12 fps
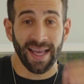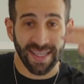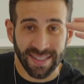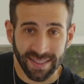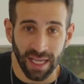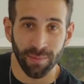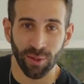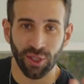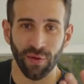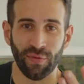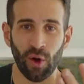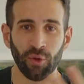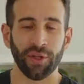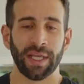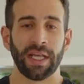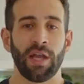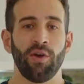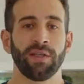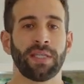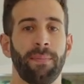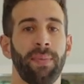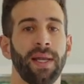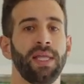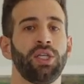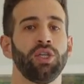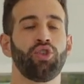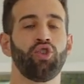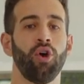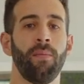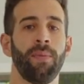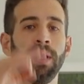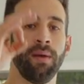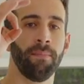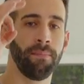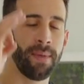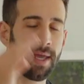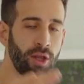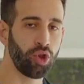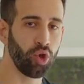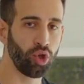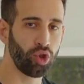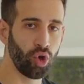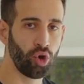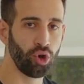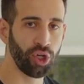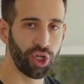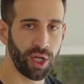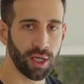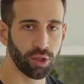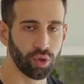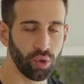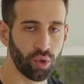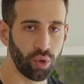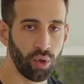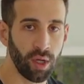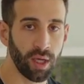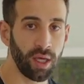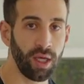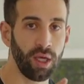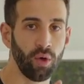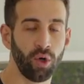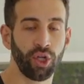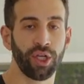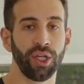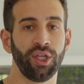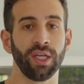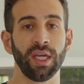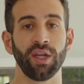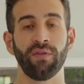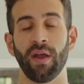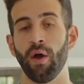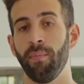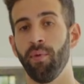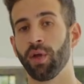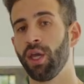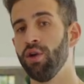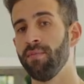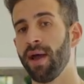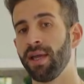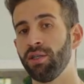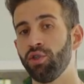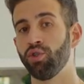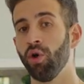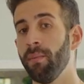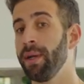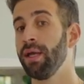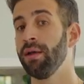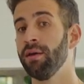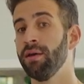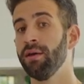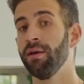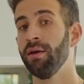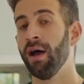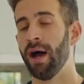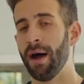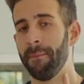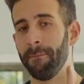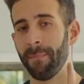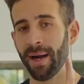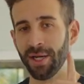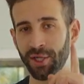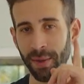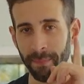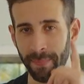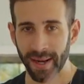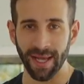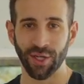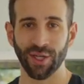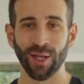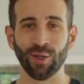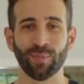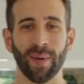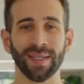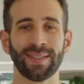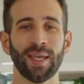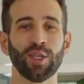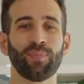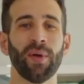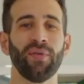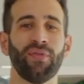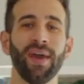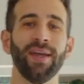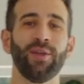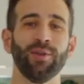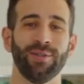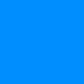Estamos de volta aqui na nossa playlist sobre metodologia Zuko e hoje é dia de eu te falar um pouquinho mais sobre a parte prática dos passeios perfeitos.